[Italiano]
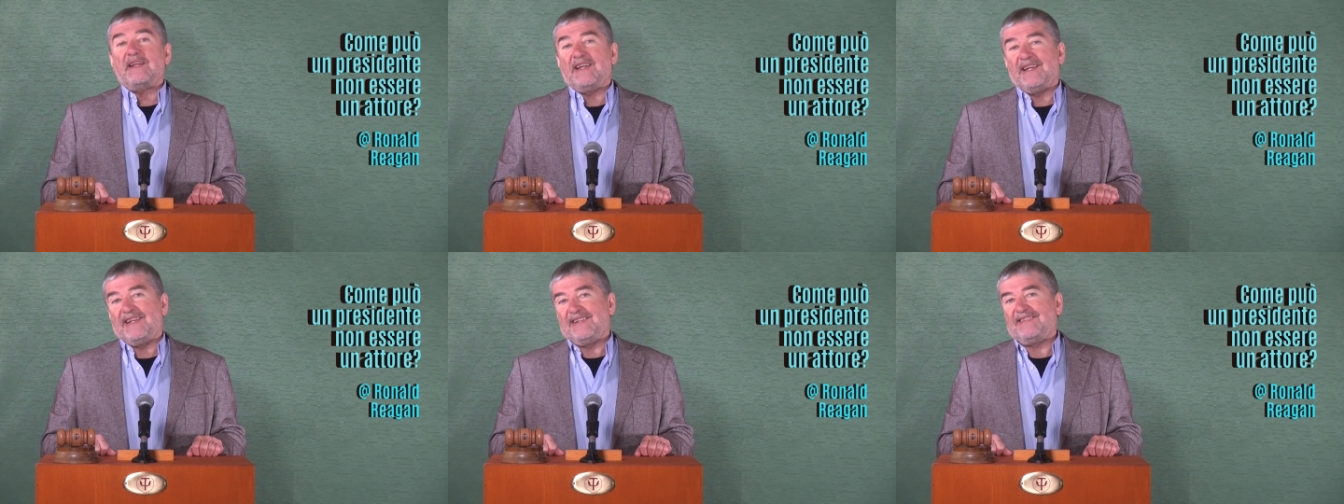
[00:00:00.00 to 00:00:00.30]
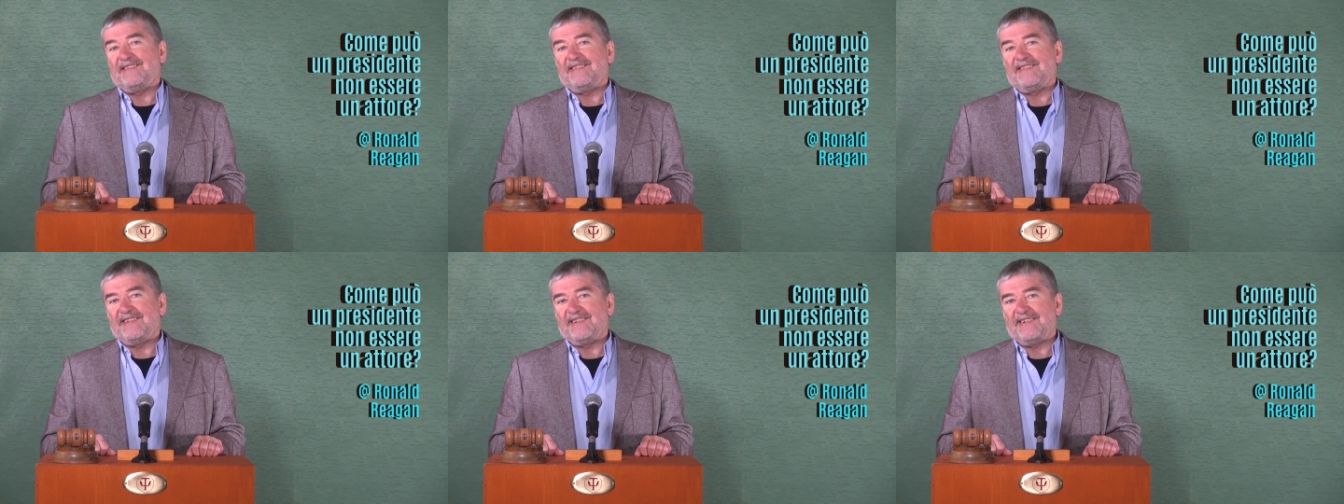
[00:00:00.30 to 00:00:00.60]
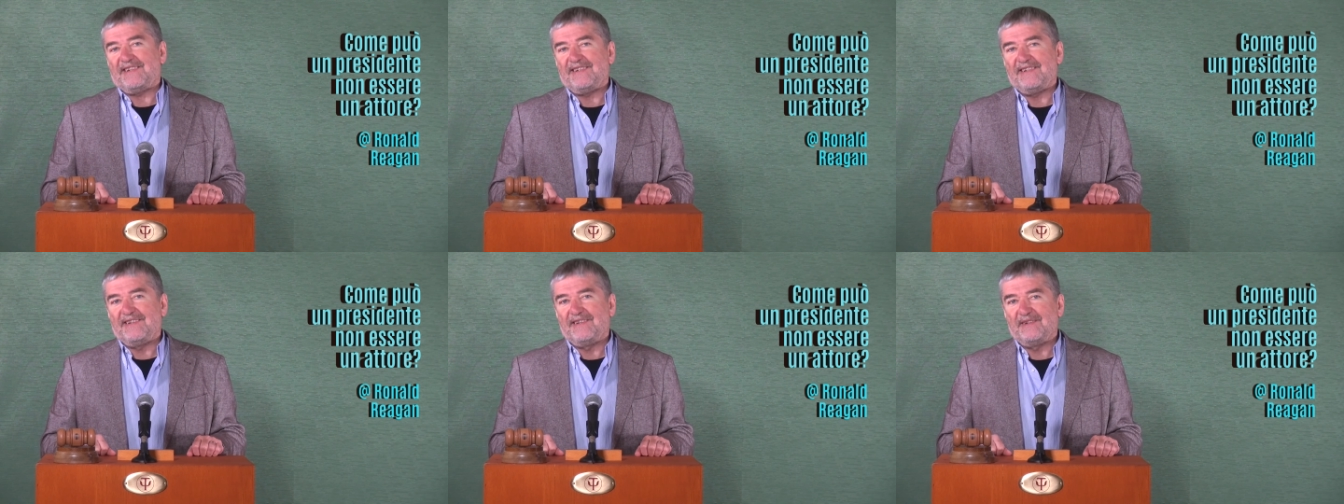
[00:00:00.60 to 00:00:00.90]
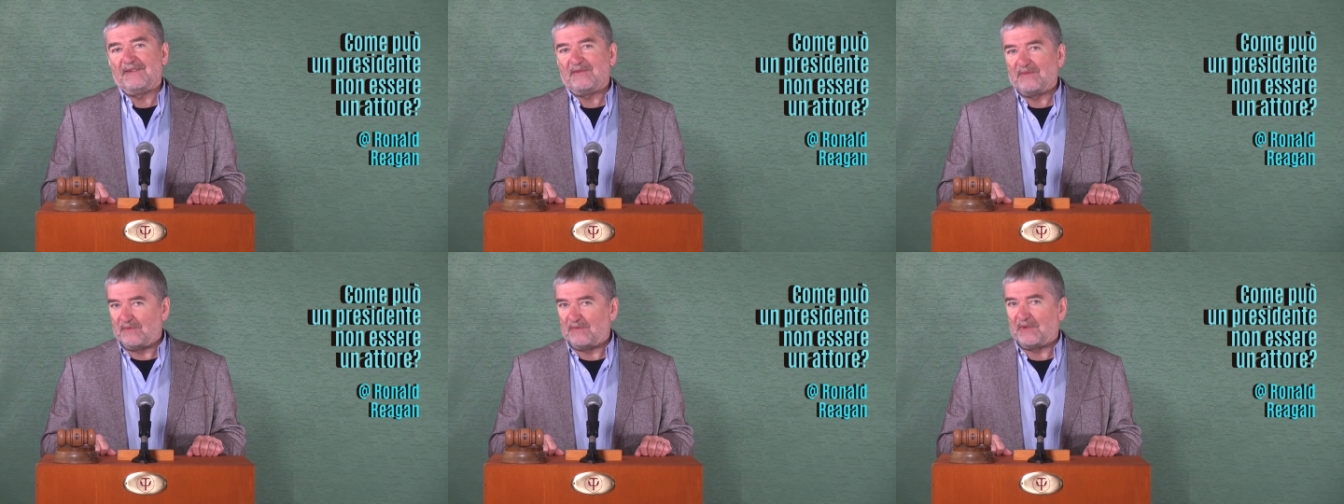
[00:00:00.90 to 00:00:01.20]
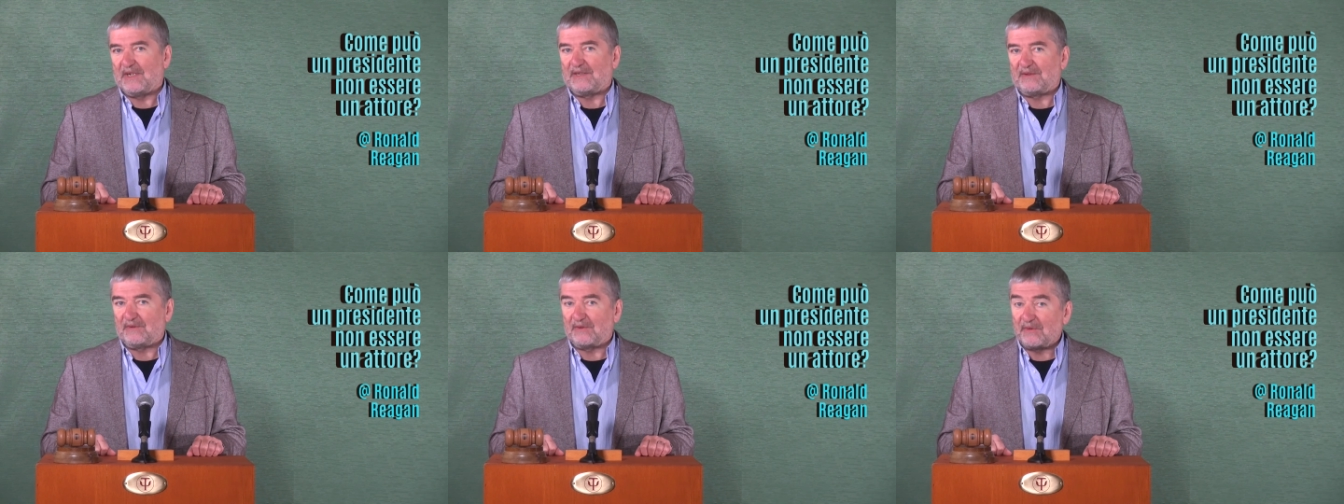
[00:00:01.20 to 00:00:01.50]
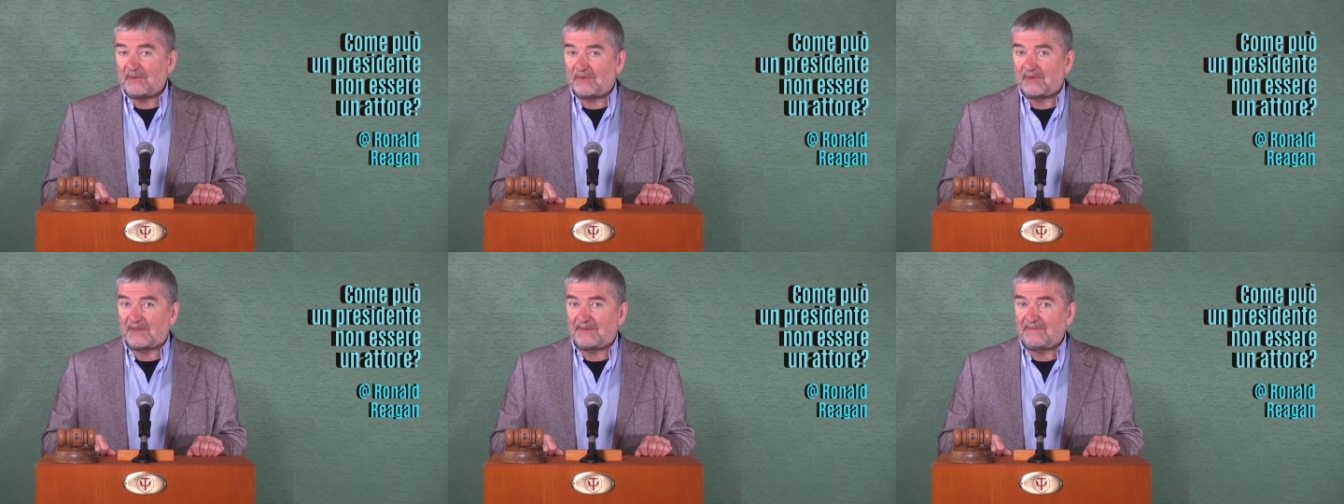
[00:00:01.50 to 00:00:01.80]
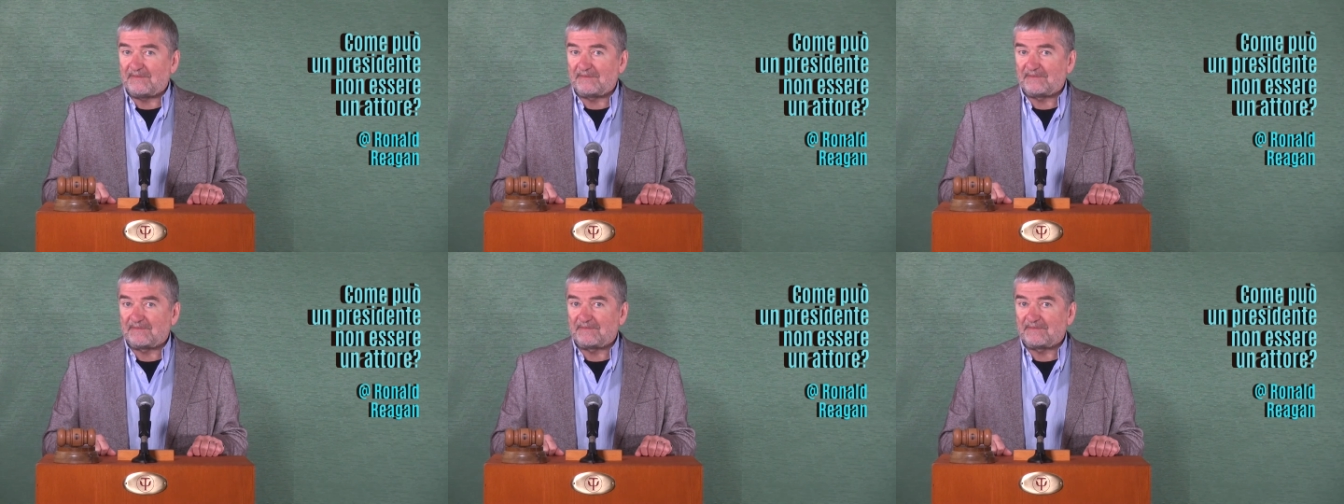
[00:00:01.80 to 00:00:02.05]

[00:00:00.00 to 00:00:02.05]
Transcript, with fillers: essere un attore?